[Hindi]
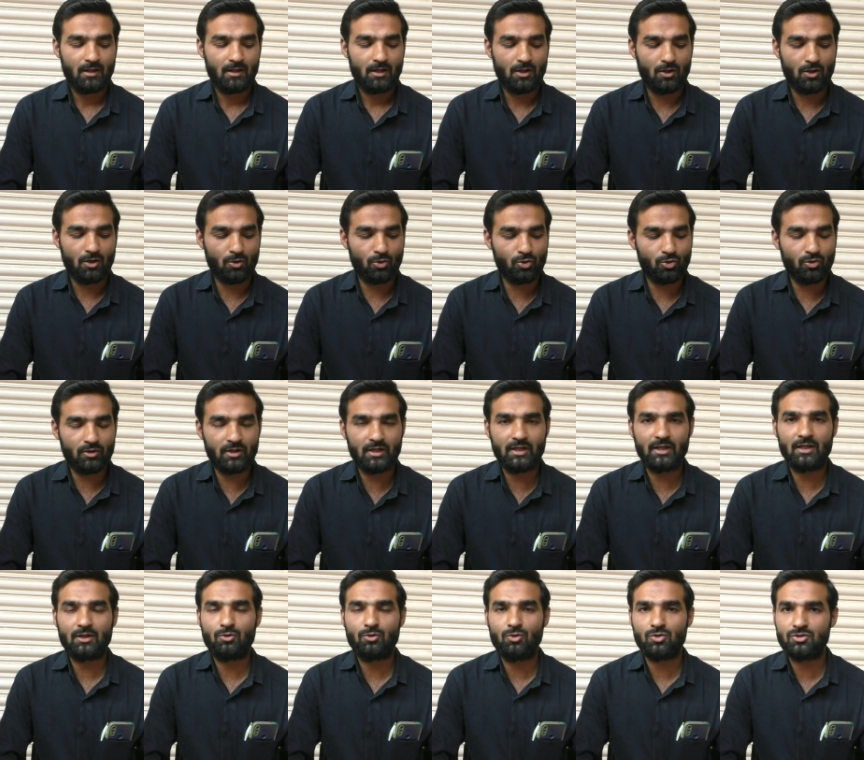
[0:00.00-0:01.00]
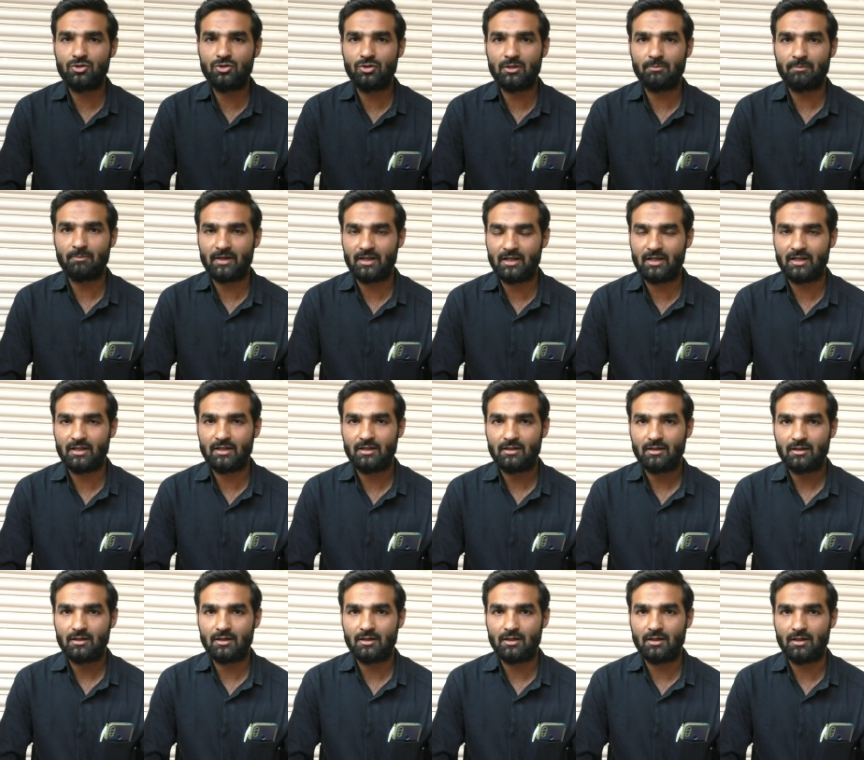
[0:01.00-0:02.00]
और उन्होंने कुछ दिन पहले आ,
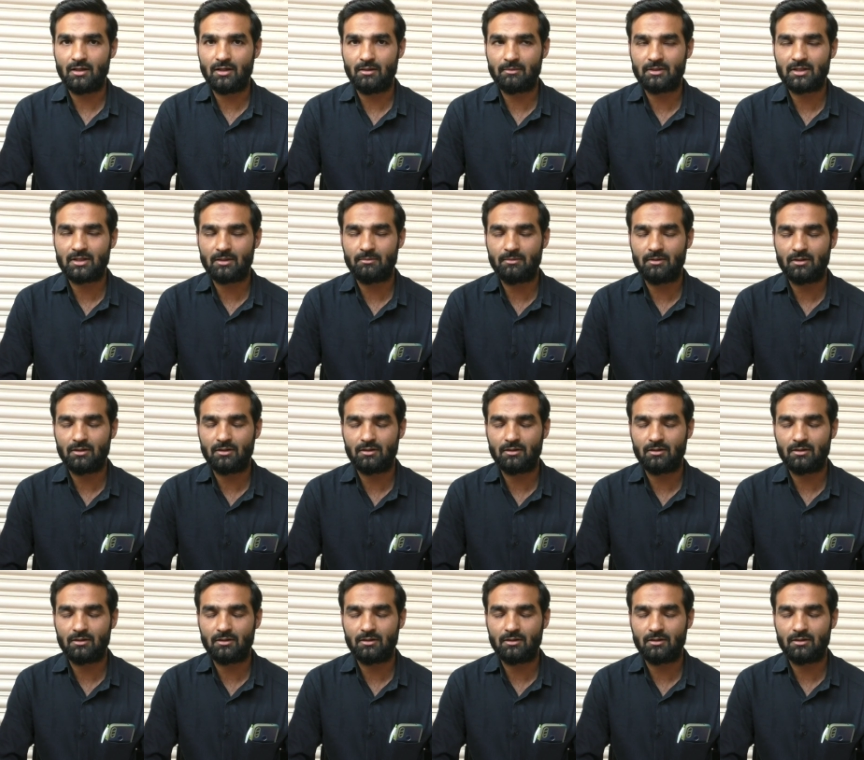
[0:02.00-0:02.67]
मतलब